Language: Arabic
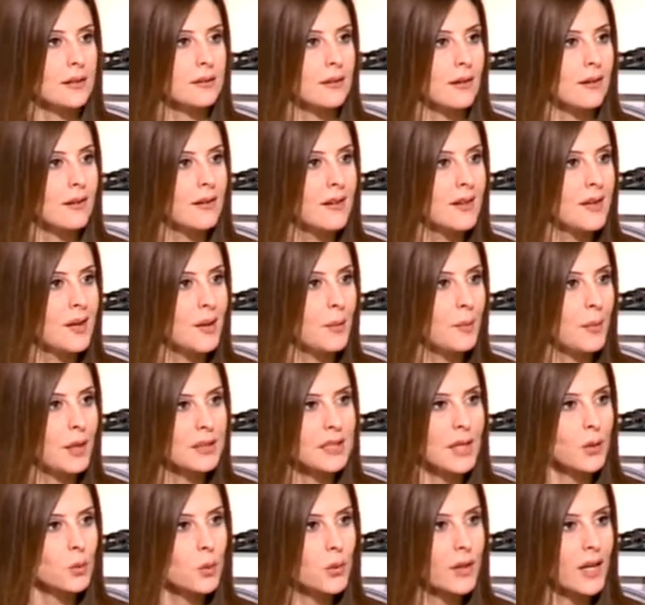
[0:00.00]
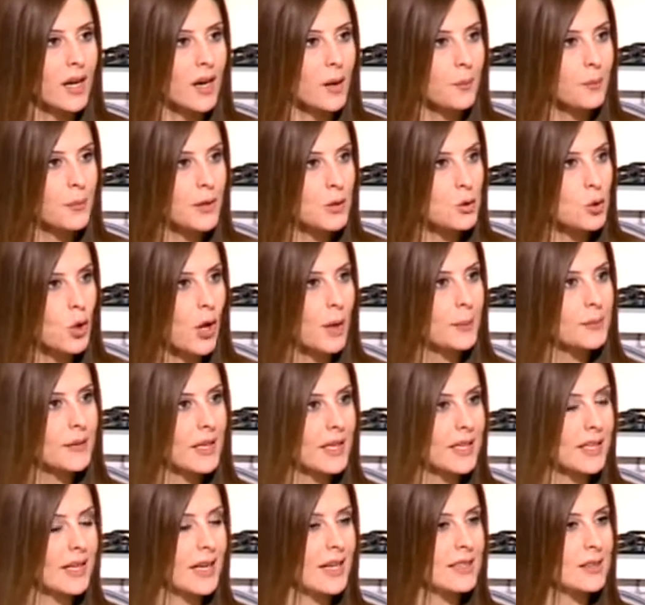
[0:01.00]
انا ما ضروري خبر شو عم
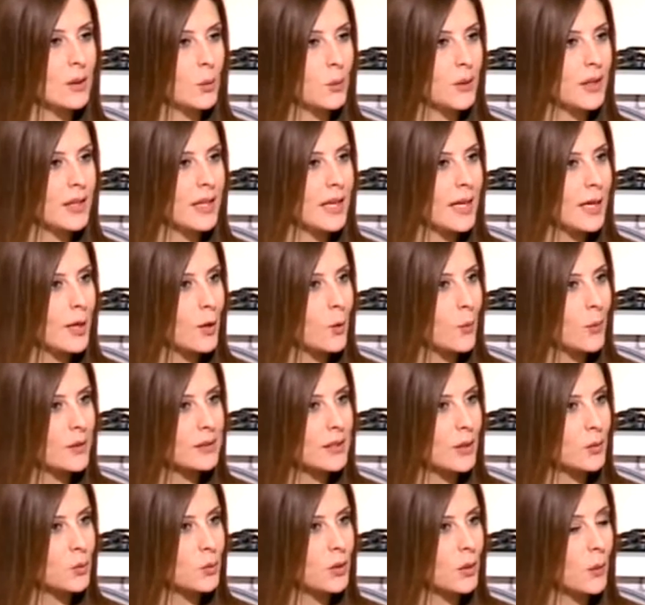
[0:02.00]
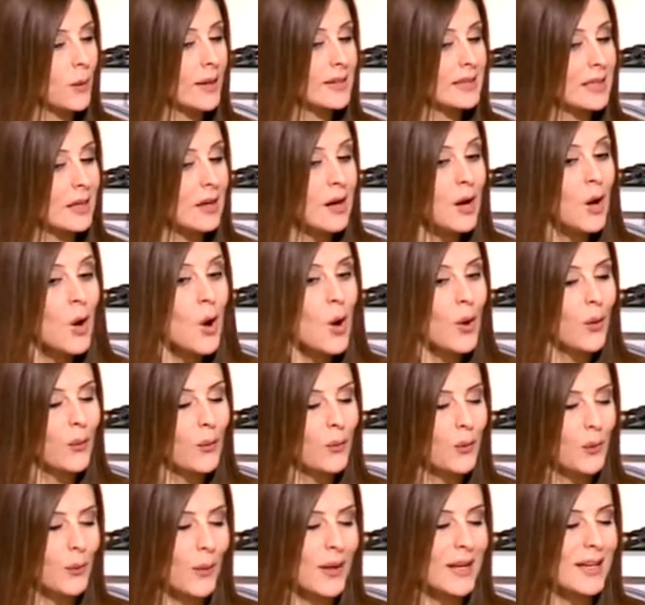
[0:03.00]
نحكي انا وياه وما ضروري وهيدا
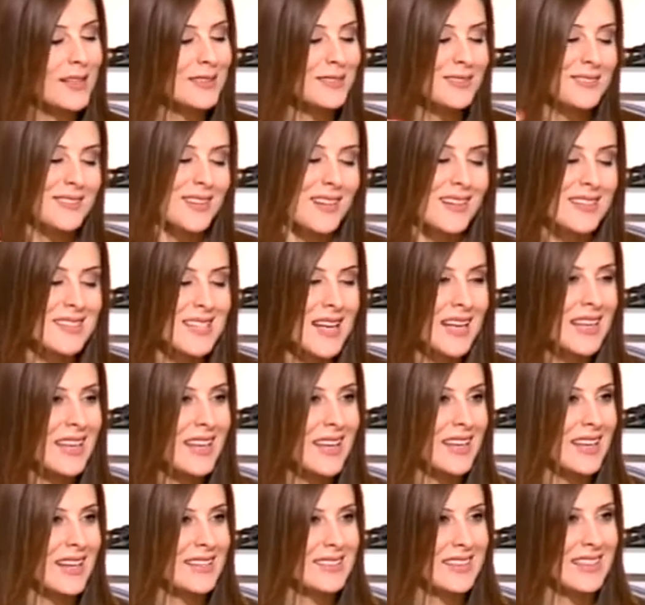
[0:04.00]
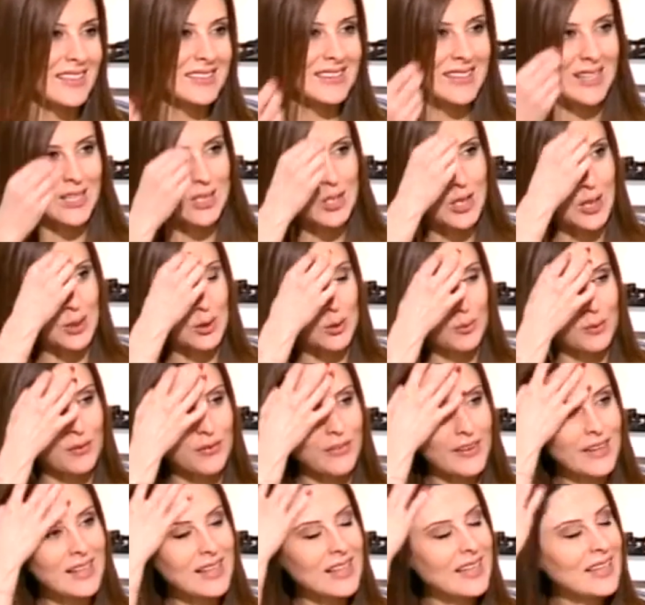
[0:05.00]
والولد ذكي يعني لدرجه انه
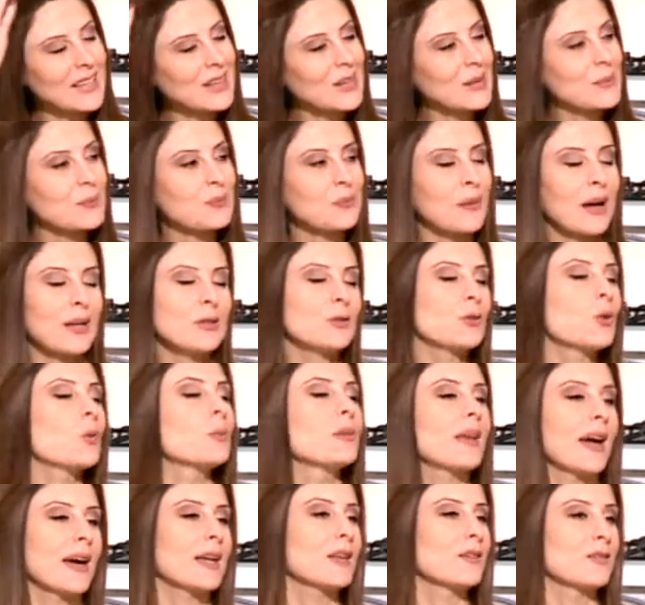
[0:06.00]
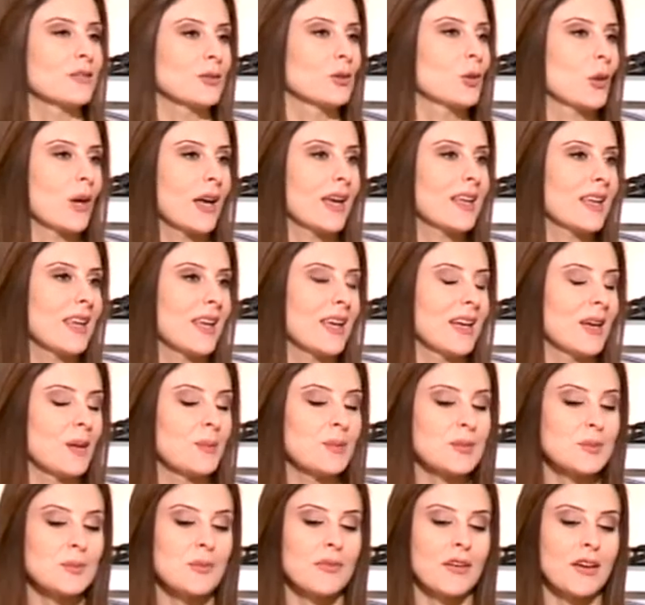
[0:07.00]
بفكر مع انه هو بيعرف انه خيالي
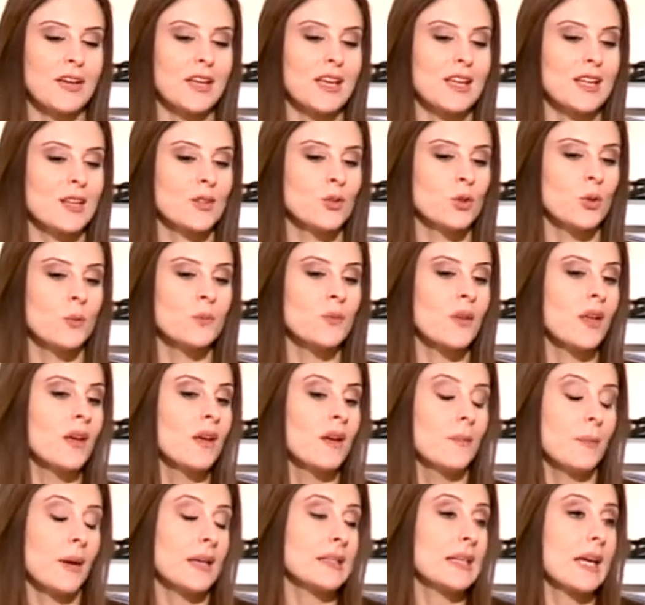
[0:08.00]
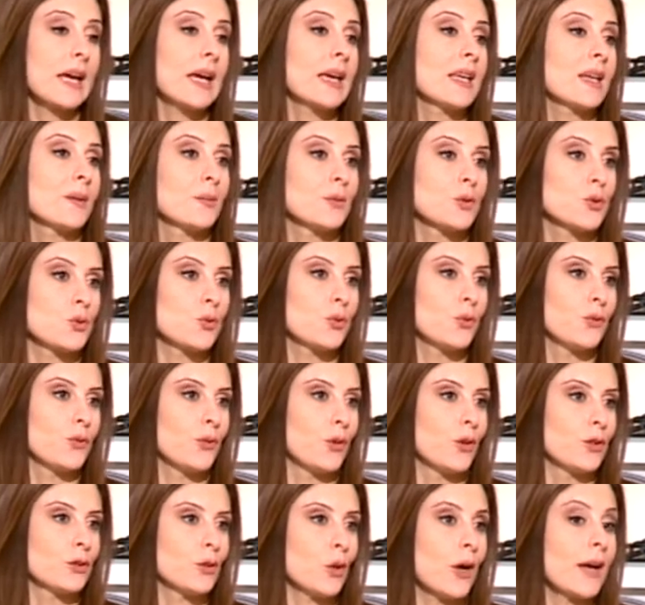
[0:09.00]
بس بفكر انه حدا غيري
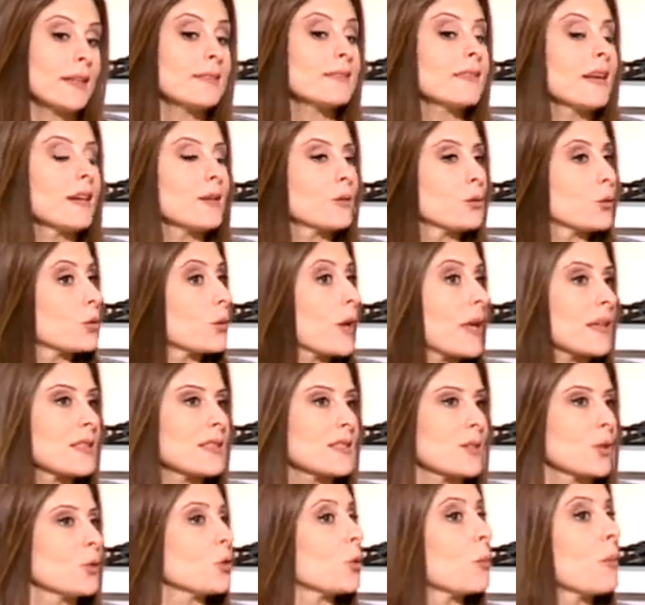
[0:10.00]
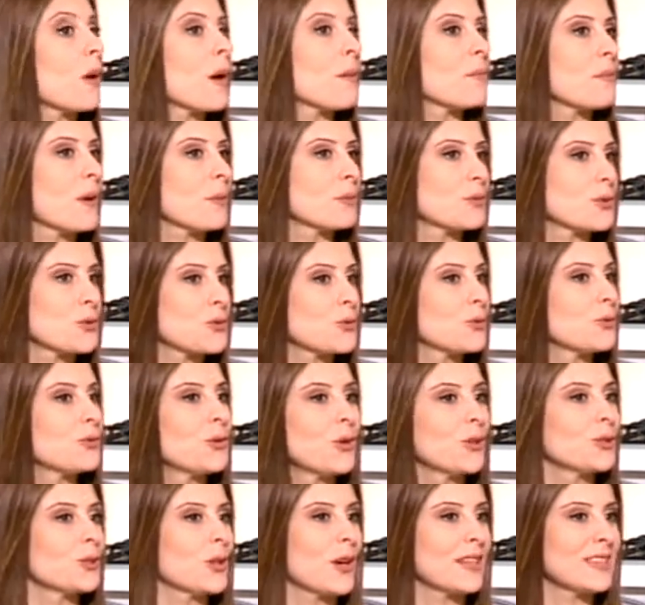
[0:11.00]
بشوفه انه حتى انه يس انه ماما
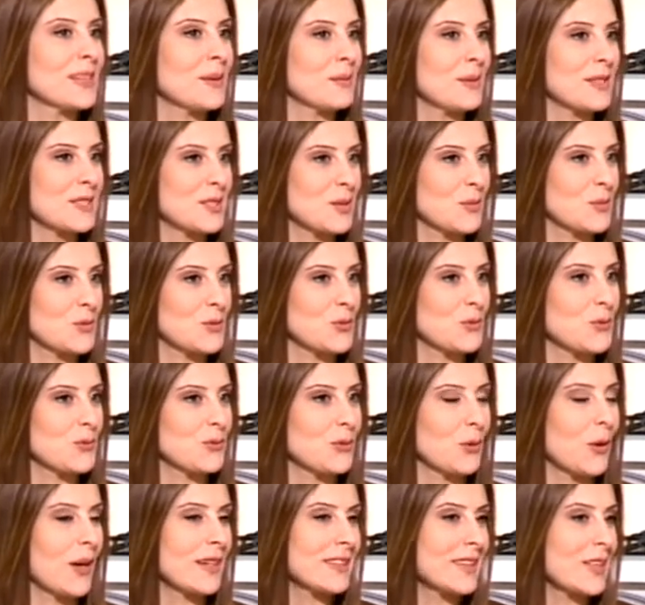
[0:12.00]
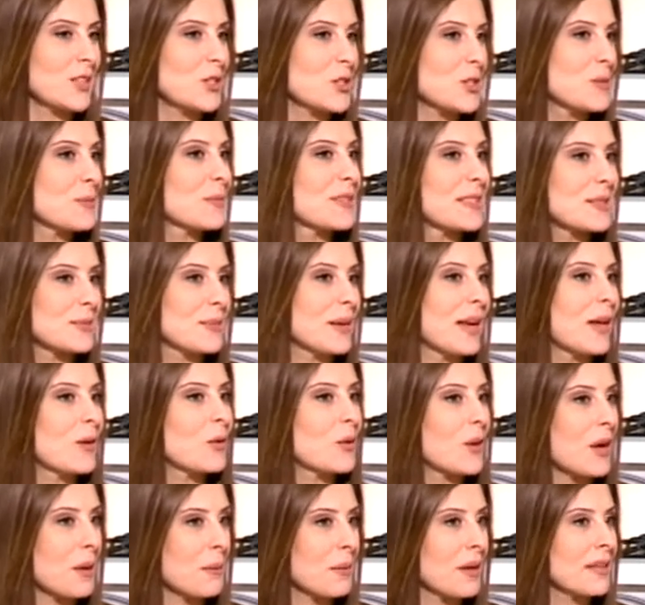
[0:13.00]
بتشوفه انه انا بس بشوفه هيدا الشيء بالنسبه بالنسبه
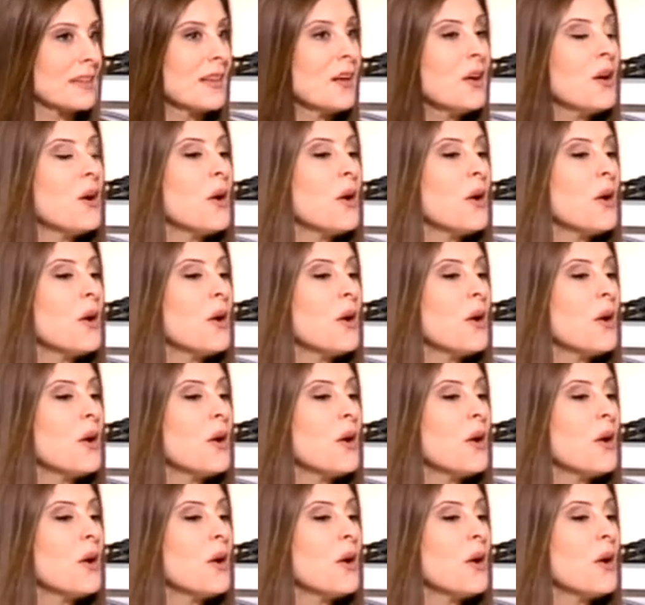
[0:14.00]
له كمان